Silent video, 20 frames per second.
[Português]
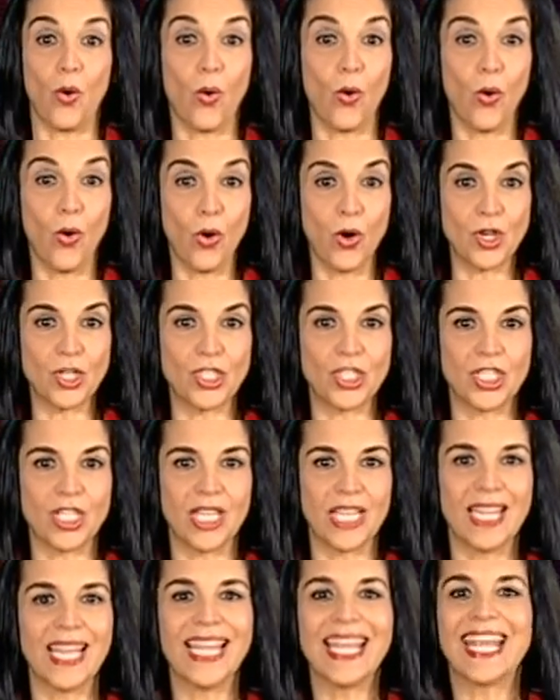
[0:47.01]
Hoje
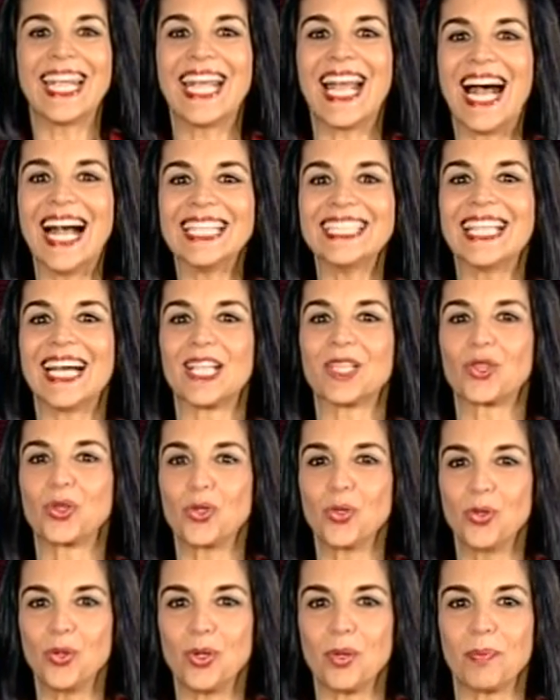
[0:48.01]
Cada
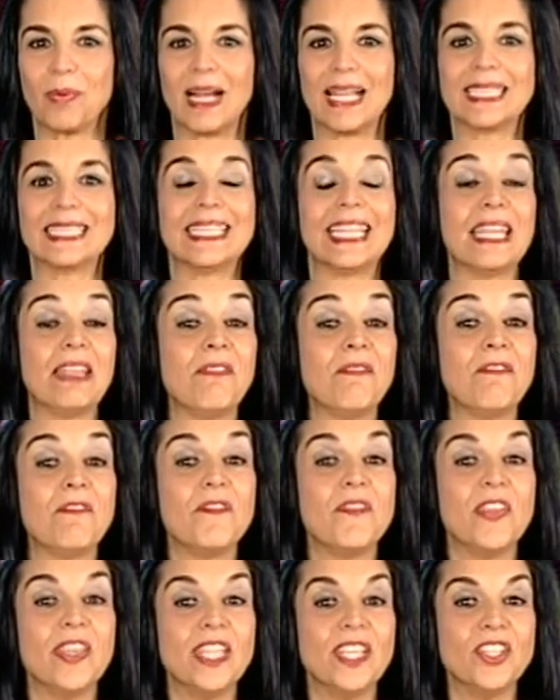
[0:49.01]
turma tem
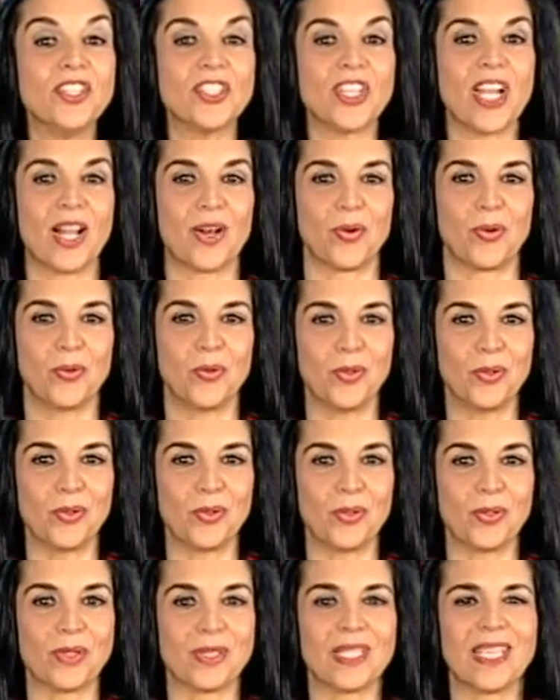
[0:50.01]
20
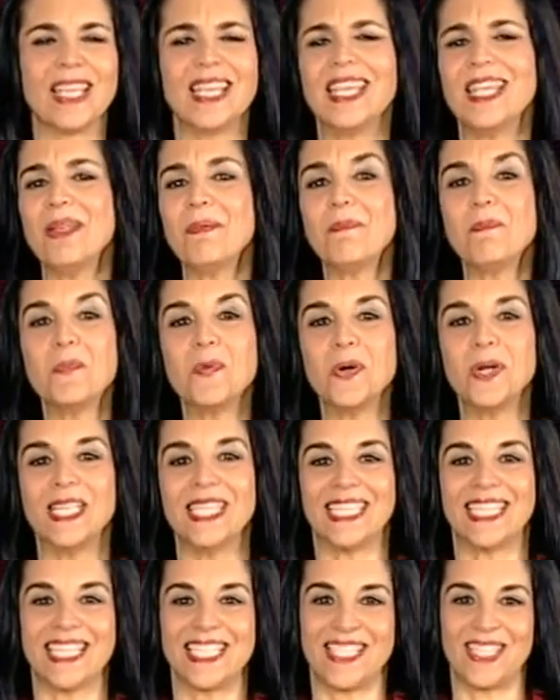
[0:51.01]
alunos e
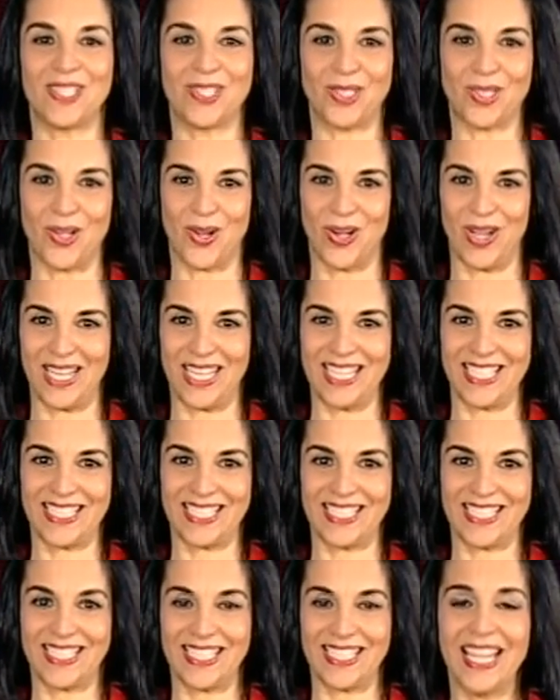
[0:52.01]
muitas histórias.
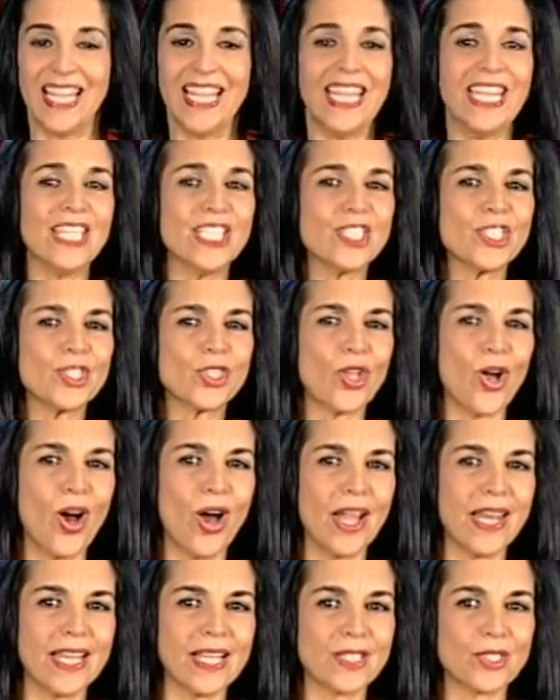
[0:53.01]

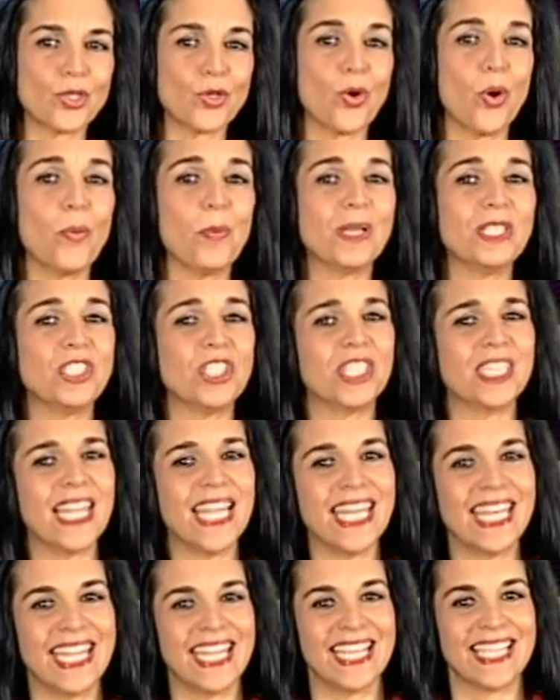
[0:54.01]
Histórias como a de
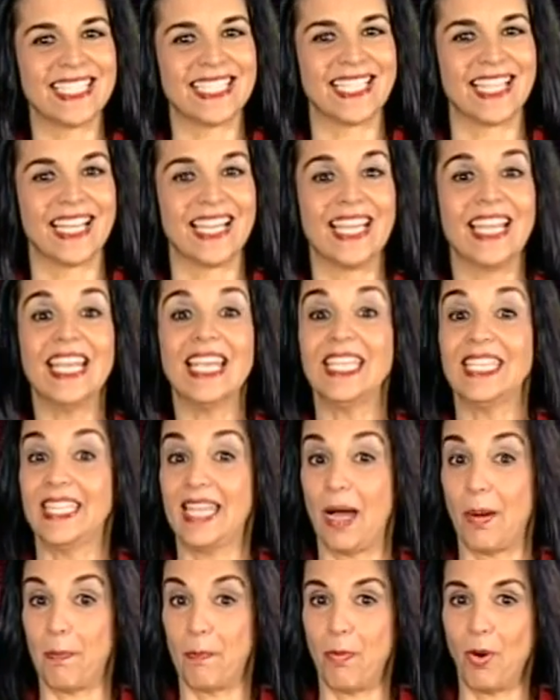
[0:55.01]
Teresa, que
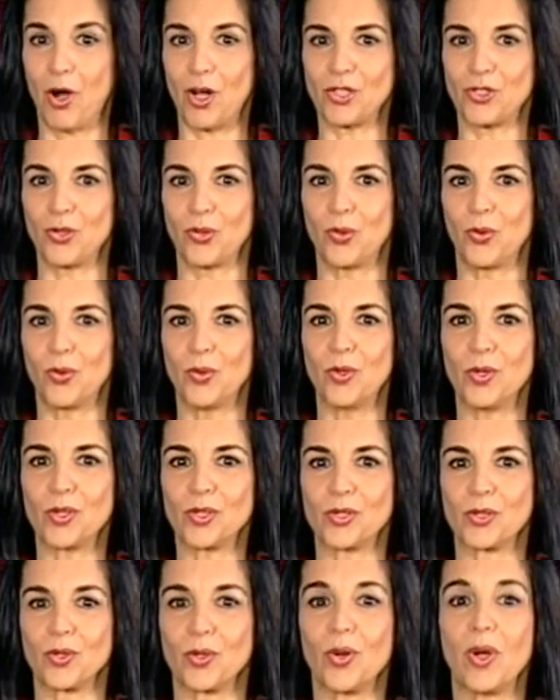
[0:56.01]
após o
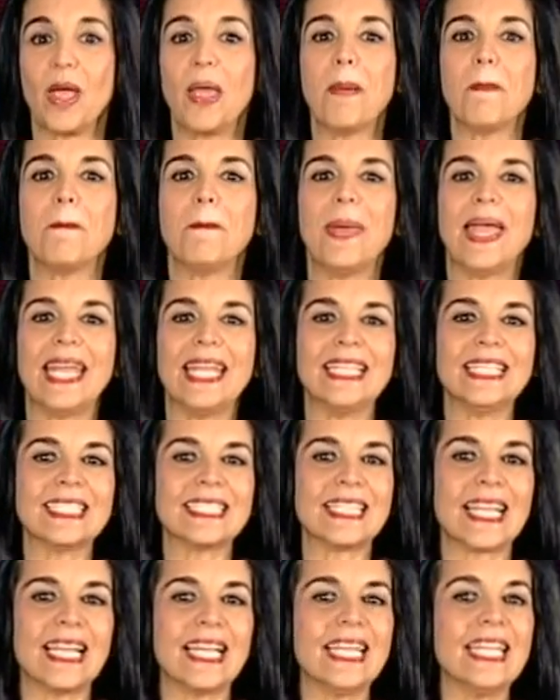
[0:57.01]
curso
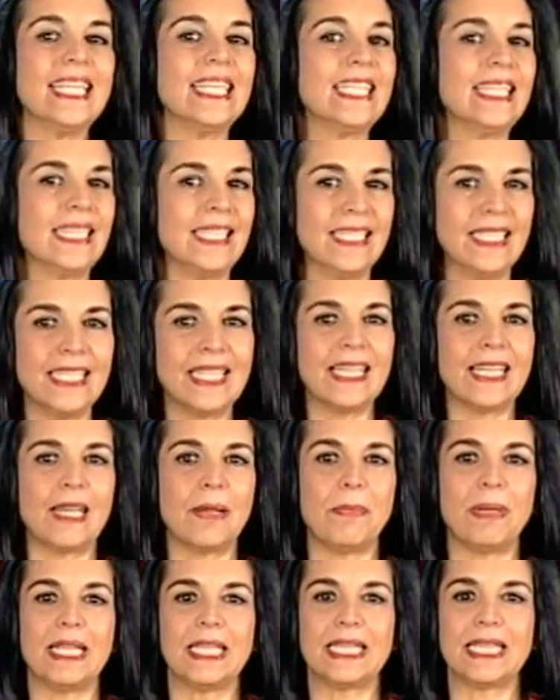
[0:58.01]
pensa em
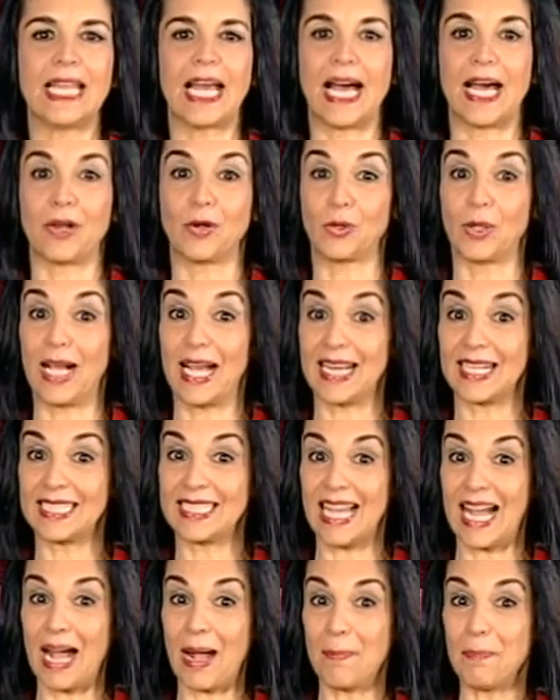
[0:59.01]
incrementar o
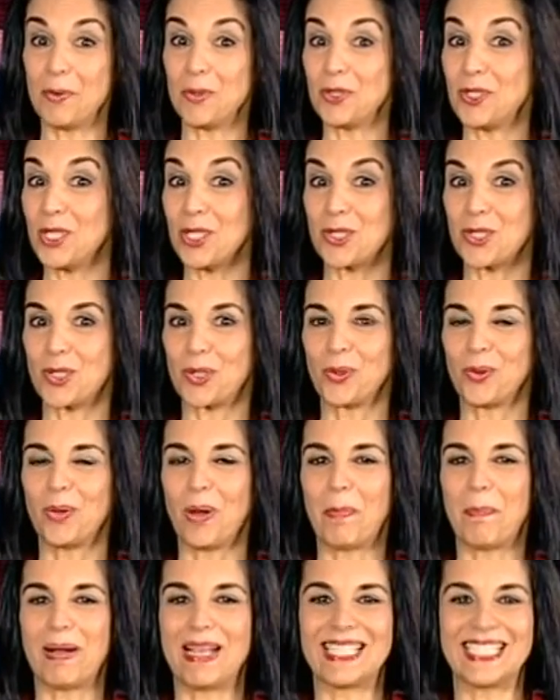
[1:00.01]
cardápio de sua
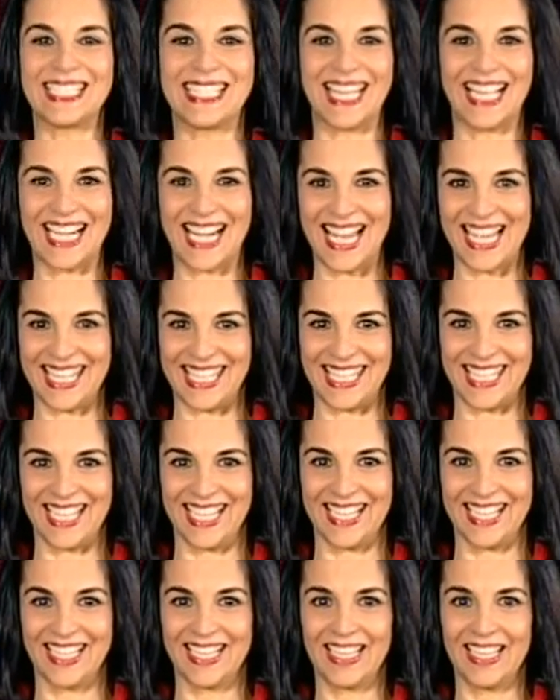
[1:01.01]
pastelaria.